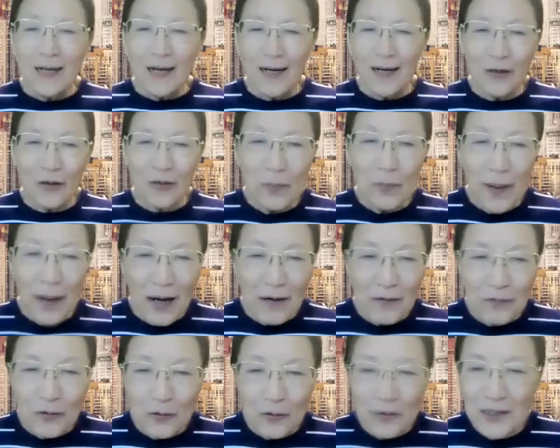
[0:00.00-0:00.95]
呃，我们把
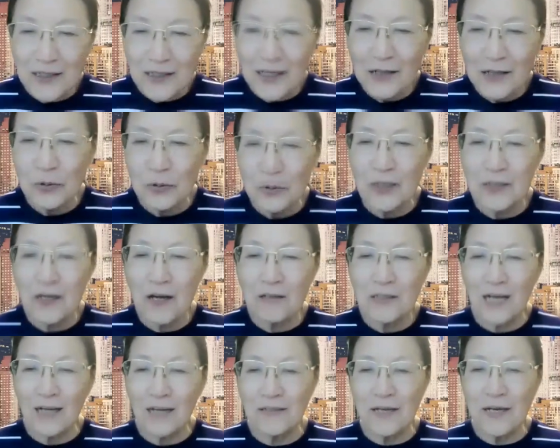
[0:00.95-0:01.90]
佛光山纽约道
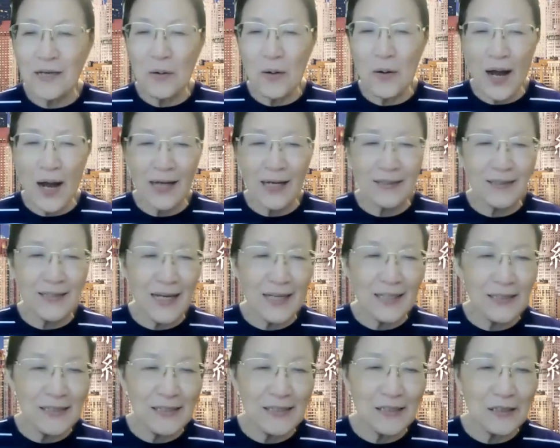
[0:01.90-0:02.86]
场电话
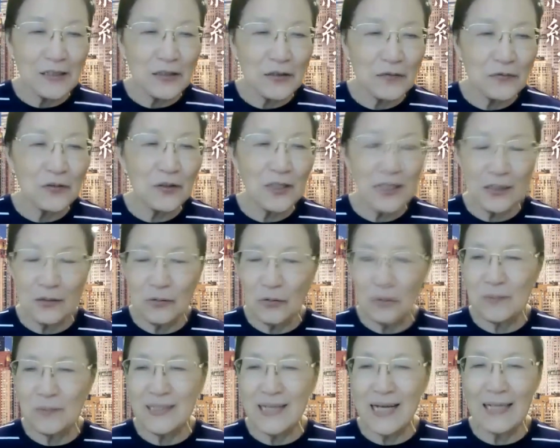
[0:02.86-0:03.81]
再请师傅跟我
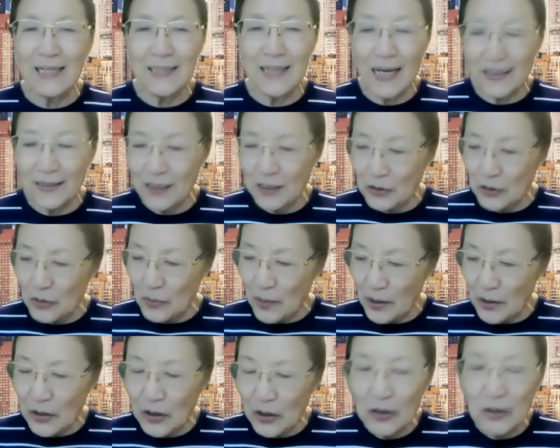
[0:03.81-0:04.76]
们讲一下。听众
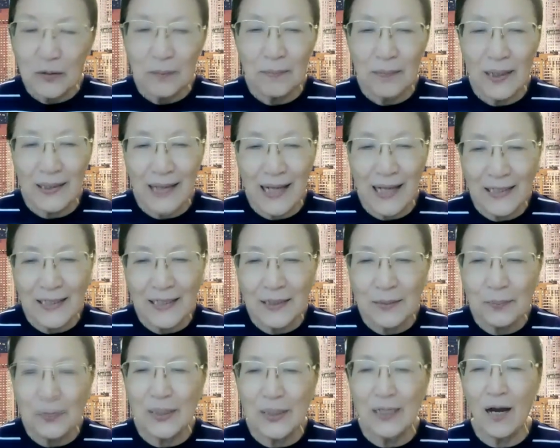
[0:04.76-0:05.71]
朋友拿拿
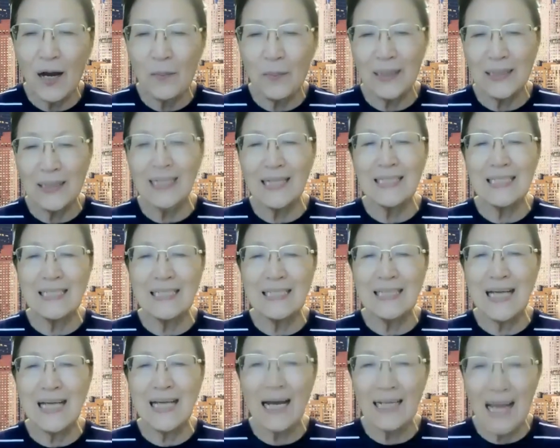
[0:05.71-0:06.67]
起笔啊，把它记
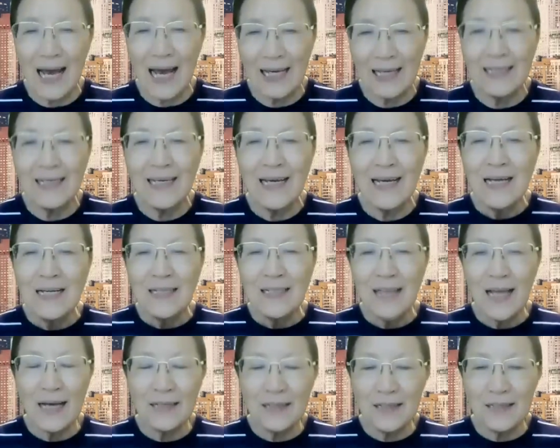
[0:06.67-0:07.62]
下来。
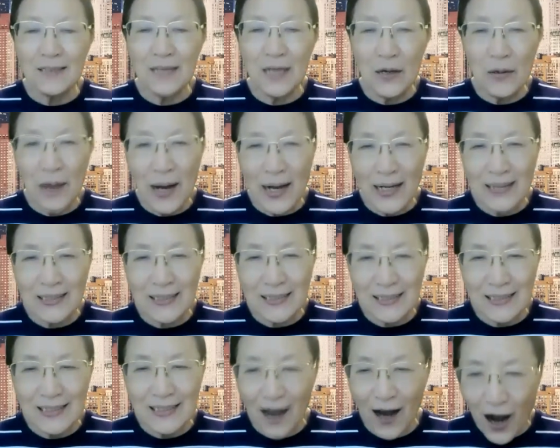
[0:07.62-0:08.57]
他的电话是
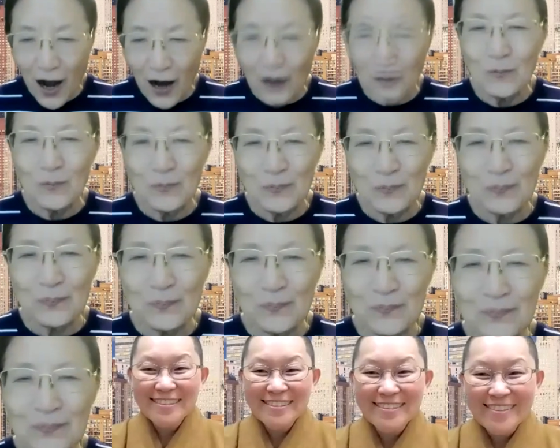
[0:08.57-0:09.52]
几号？
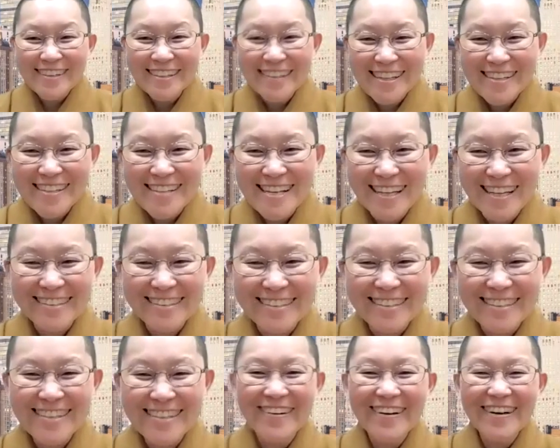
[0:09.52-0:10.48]
纽约道场
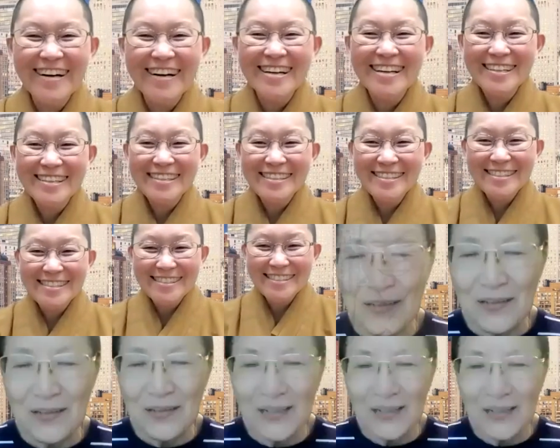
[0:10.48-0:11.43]
电话。对对
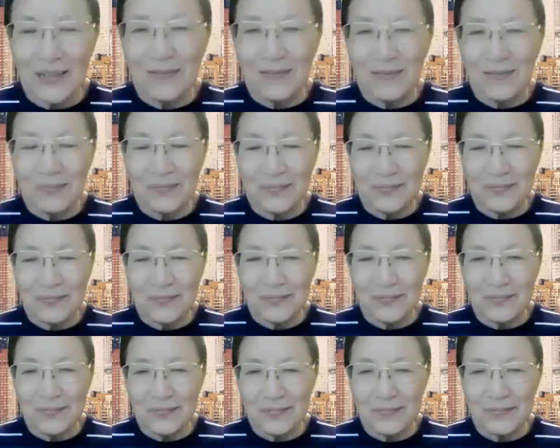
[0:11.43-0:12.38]
对，
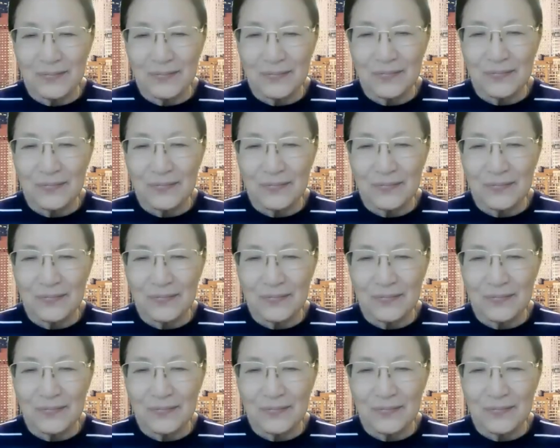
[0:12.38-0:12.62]
七八